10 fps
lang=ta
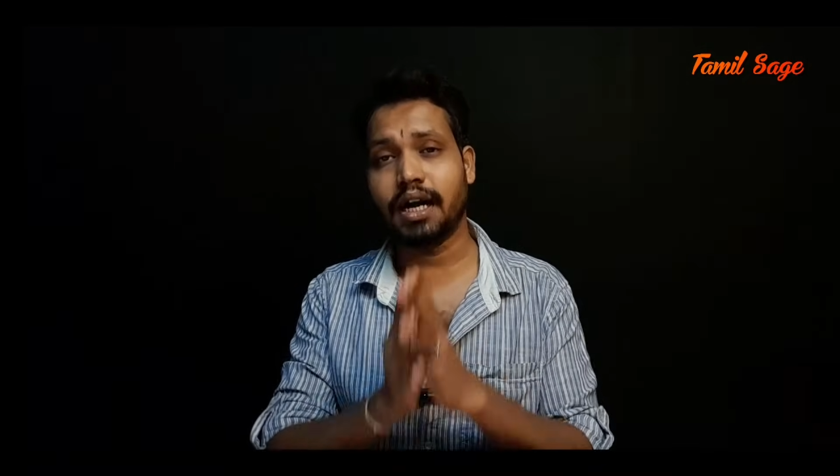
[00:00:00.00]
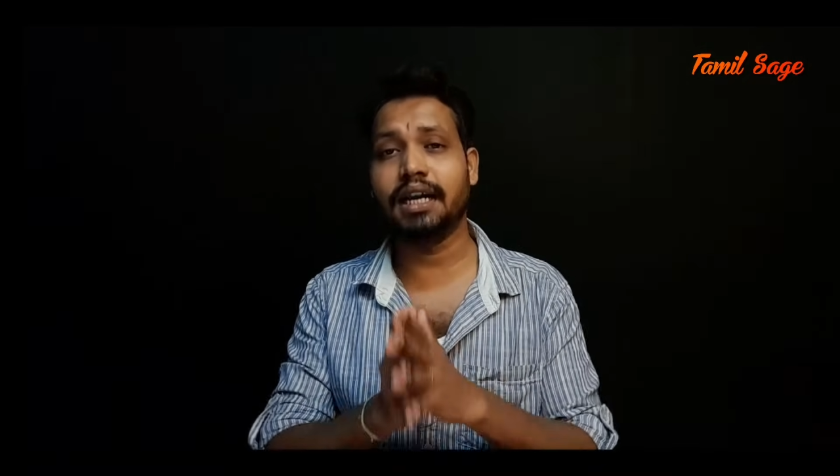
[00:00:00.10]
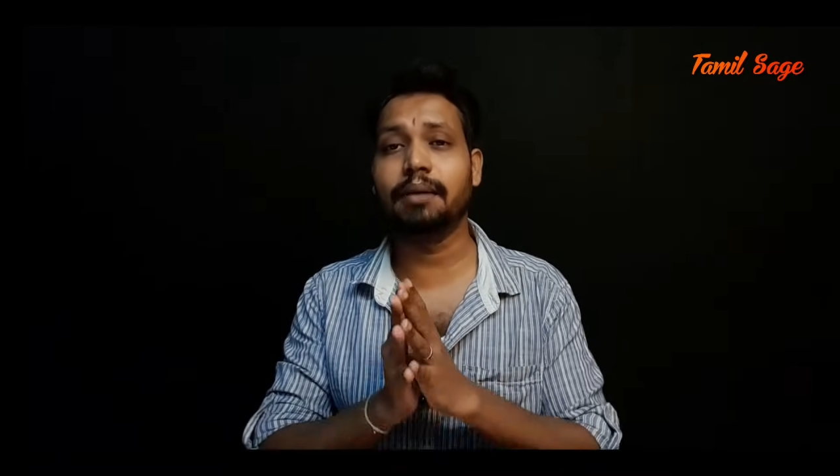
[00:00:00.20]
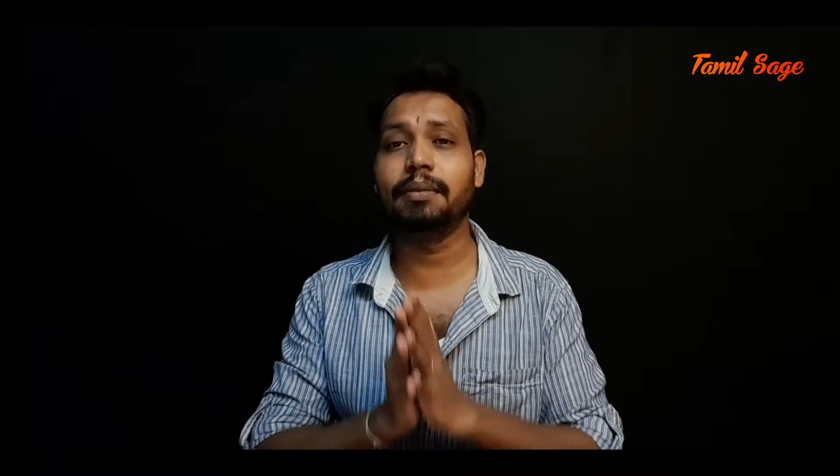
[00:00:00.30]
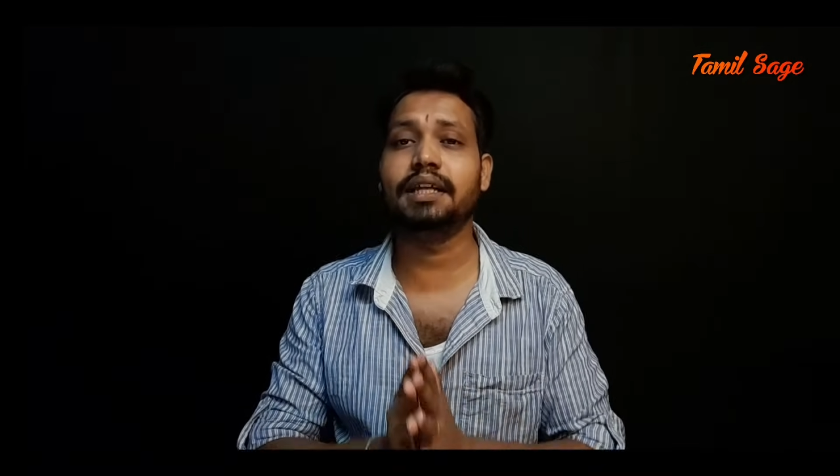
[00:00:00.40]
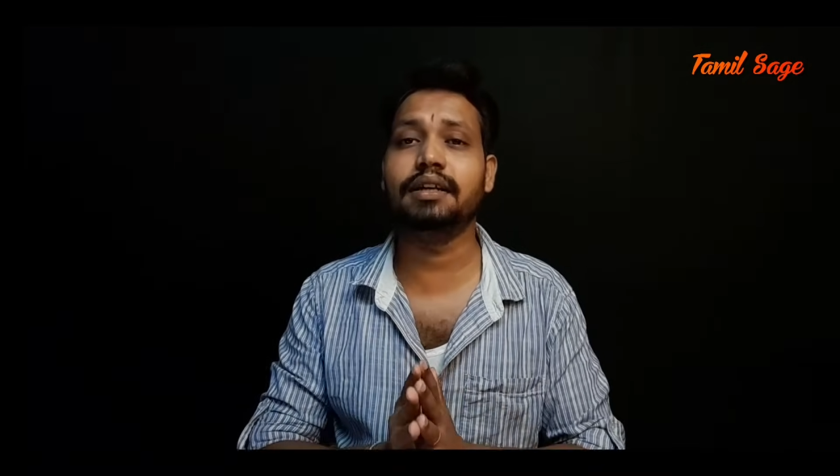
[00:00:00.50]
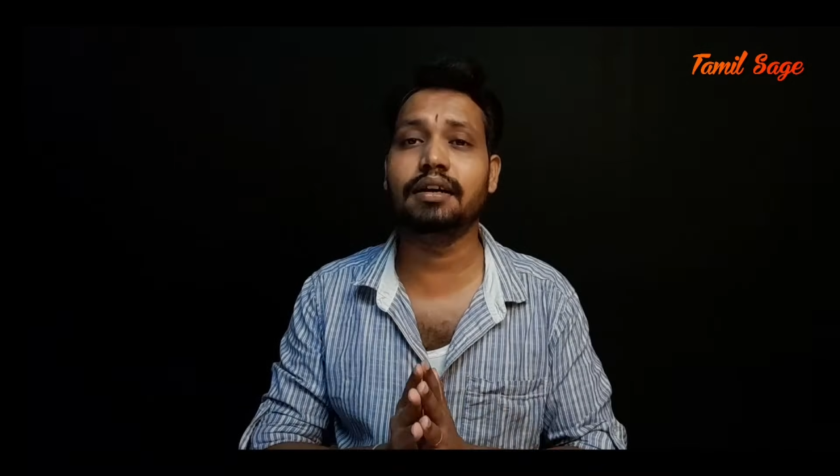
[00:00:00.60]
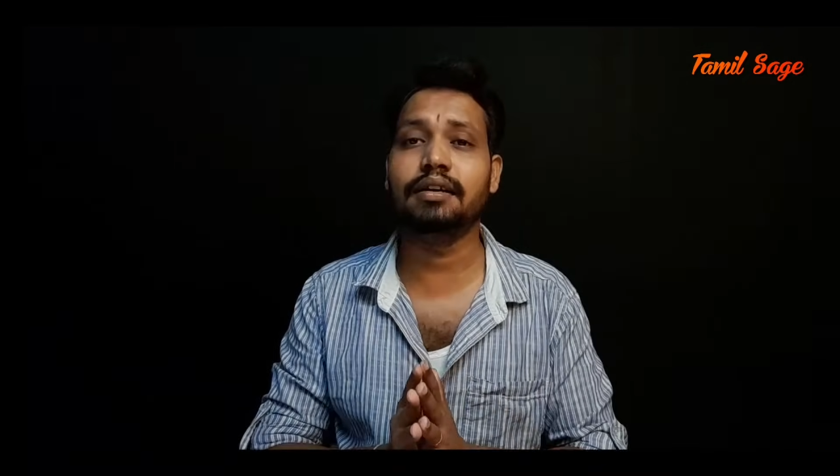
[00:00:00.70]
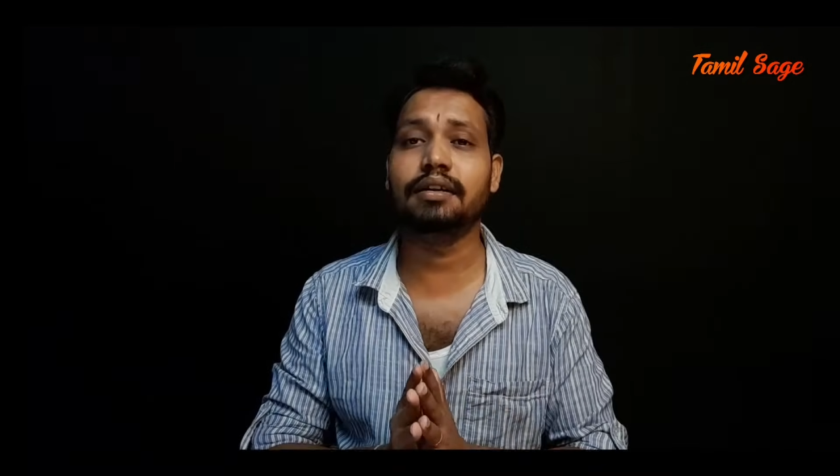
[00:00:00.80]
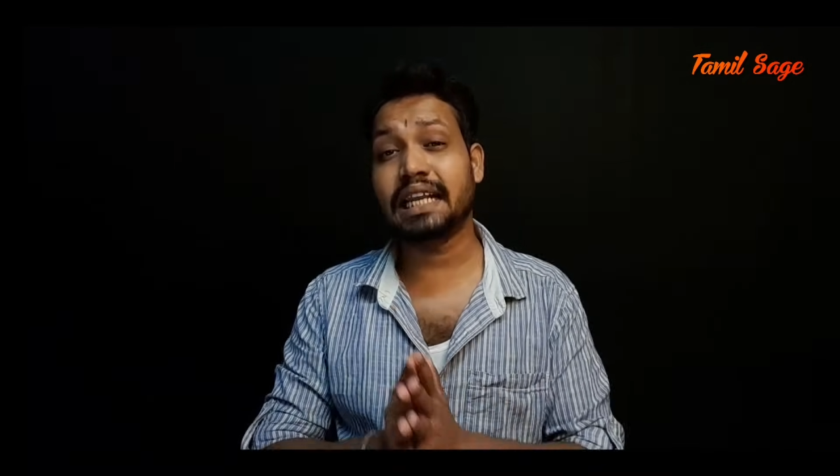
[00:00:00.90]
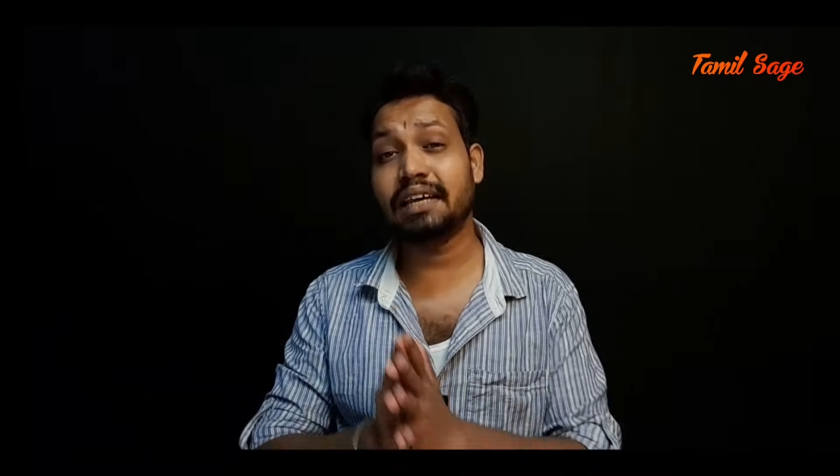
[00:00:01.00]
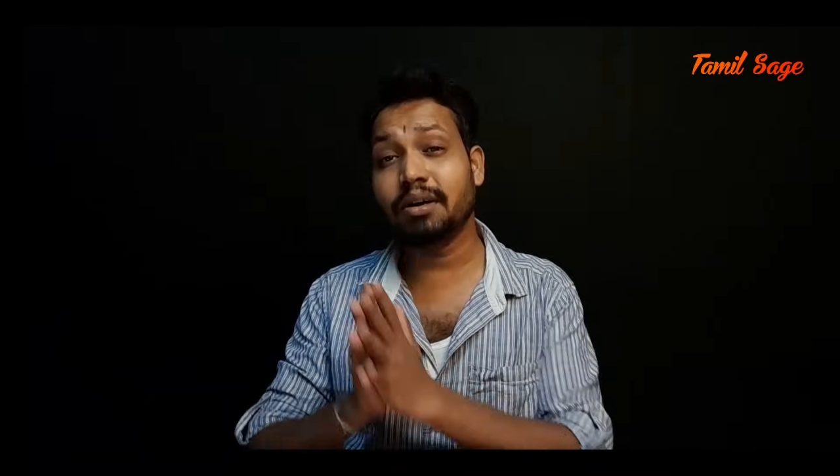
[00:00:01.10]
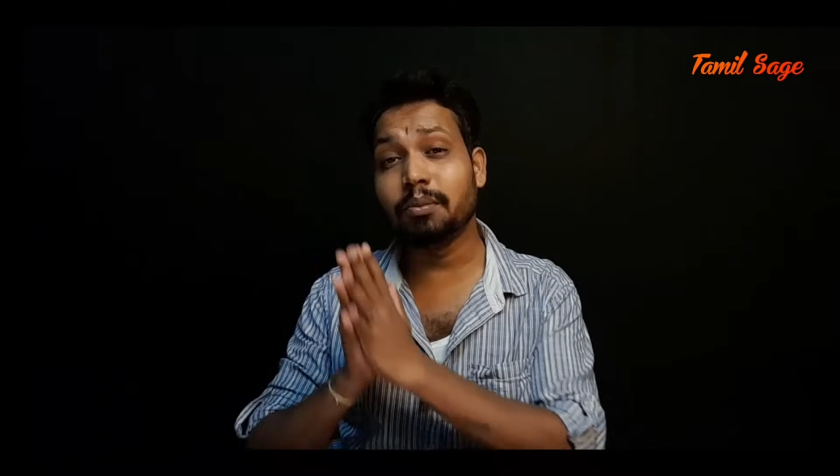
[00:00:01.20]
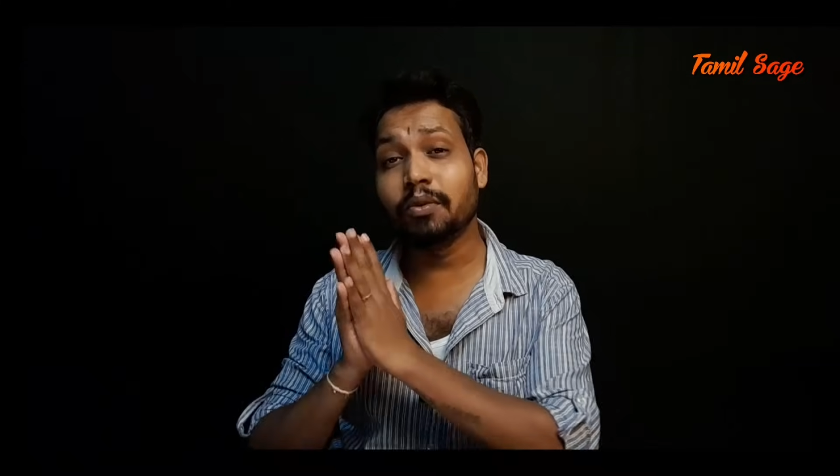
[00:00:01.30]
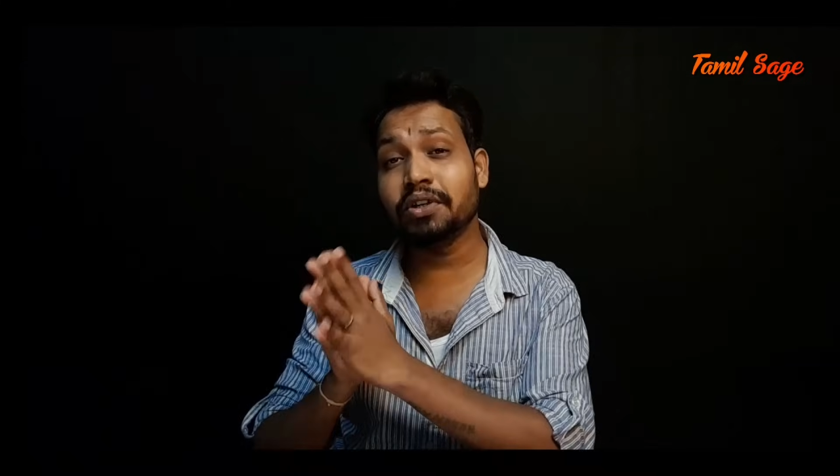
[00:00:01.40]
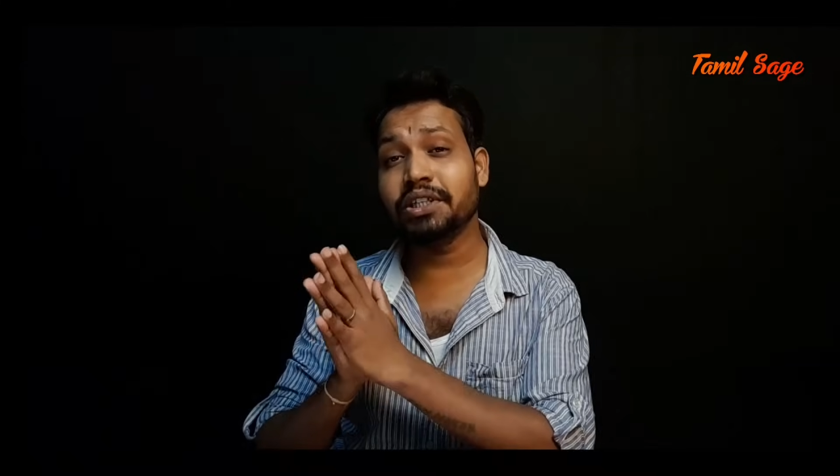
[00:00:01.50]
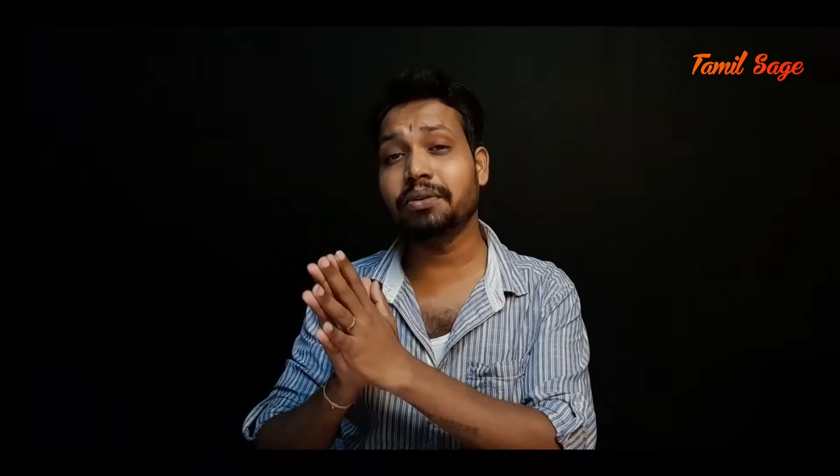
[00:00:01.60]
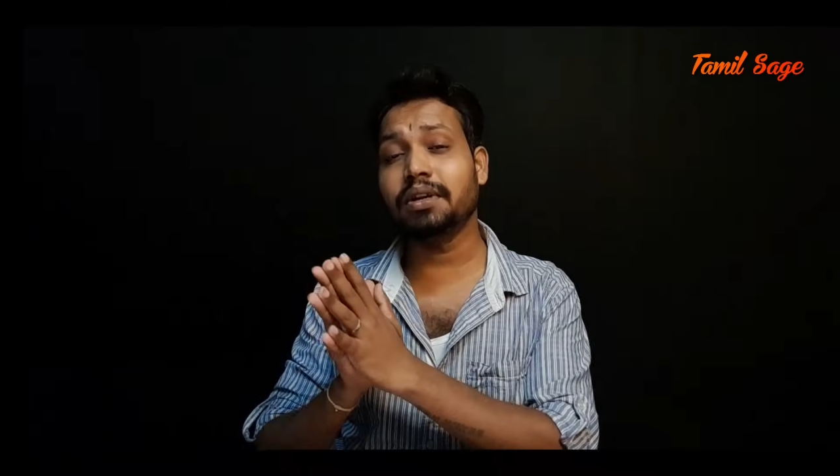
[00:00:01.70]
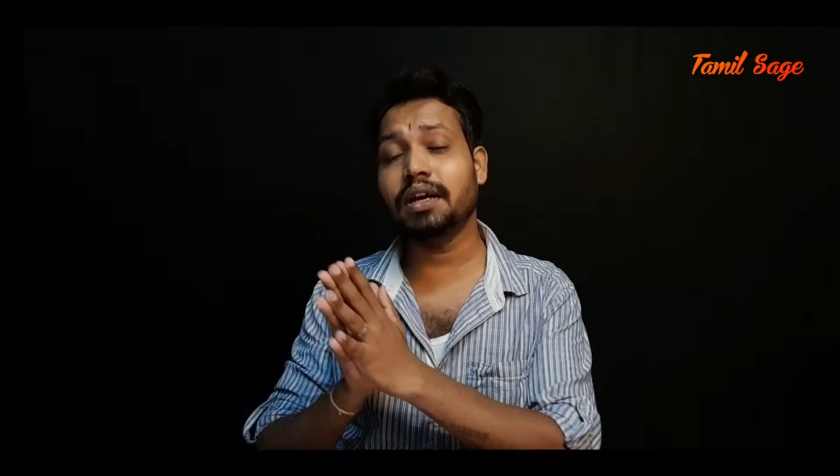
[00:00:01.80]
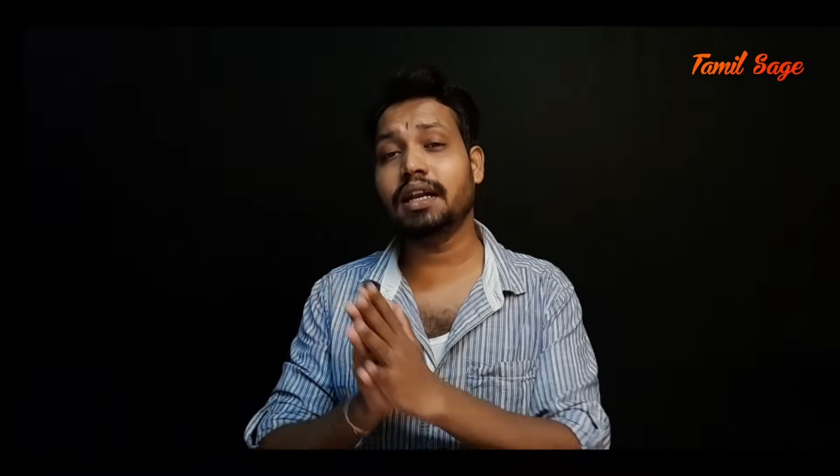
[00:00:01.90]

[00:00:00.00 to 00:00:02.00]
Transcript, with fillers: அண்ணாமலை தான் தலைவர் மோடி கூட